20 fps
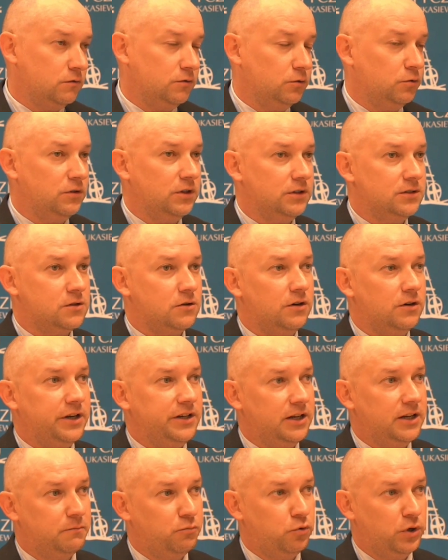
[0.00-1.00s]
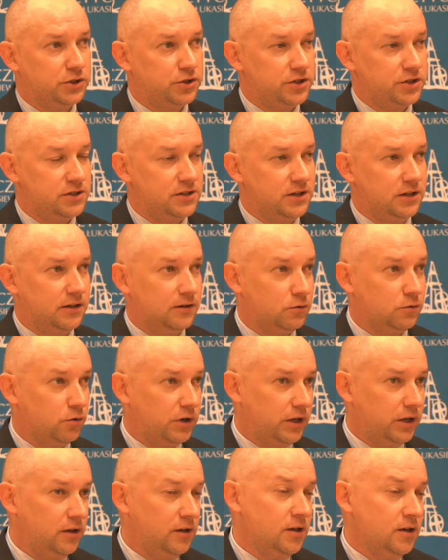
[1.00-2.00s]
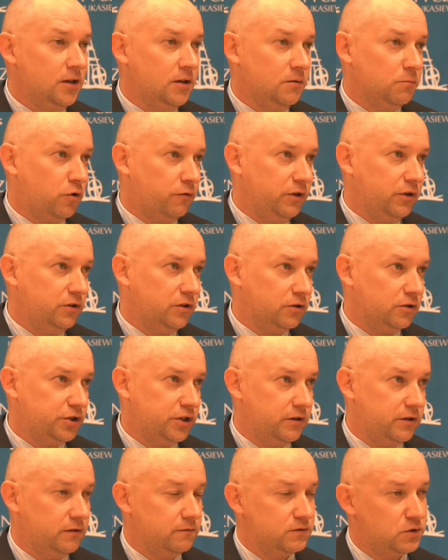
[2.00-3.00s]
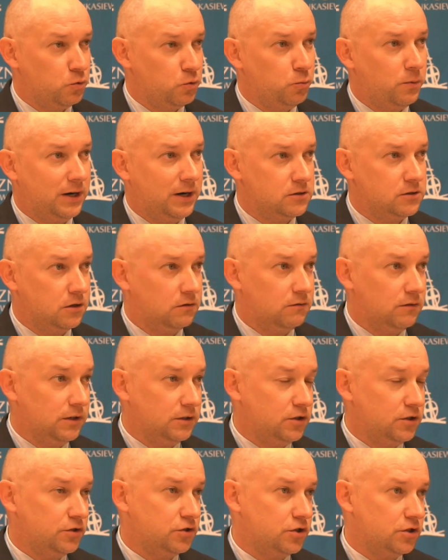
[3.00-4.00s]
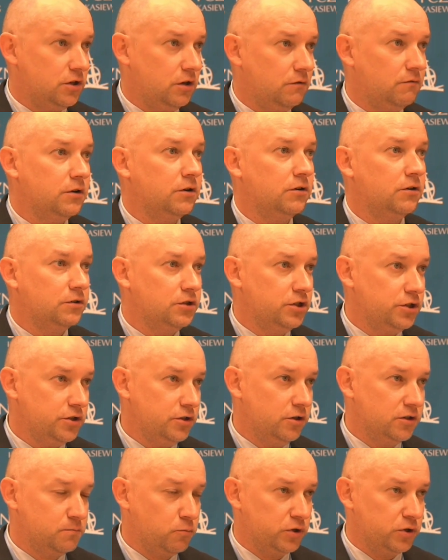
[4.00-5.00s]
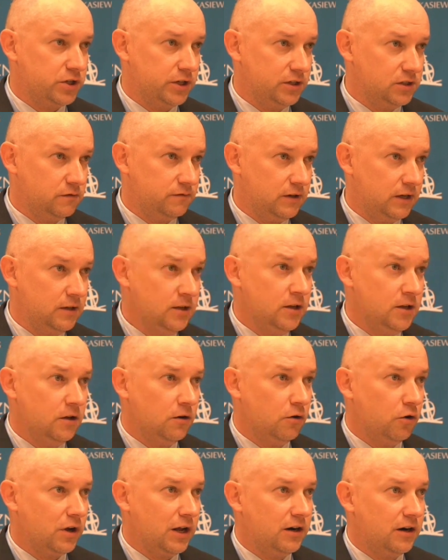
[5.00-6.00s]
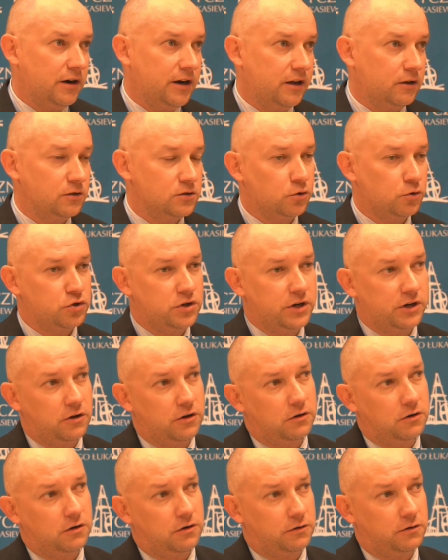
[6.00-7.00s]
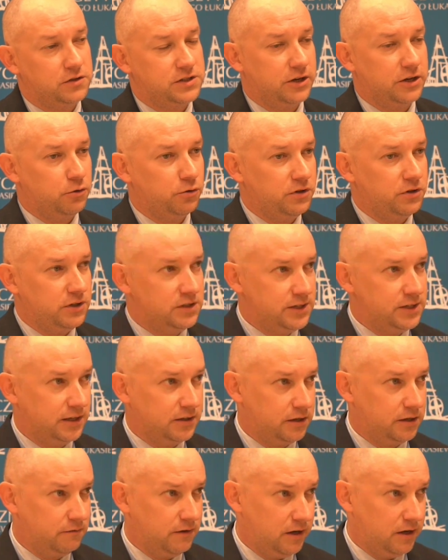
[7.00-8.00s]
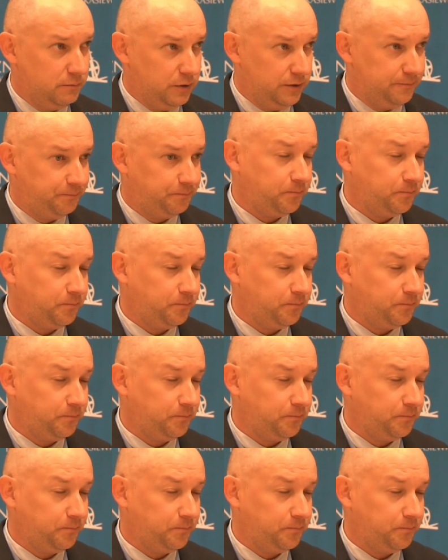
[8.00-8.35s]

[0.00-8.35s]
I tutaj jest kolejna płaszczyzna, na której powinno się współpracować, czyli wychodzić do społeczeństwa lokalnego z różnego rodzaju inicjatywami.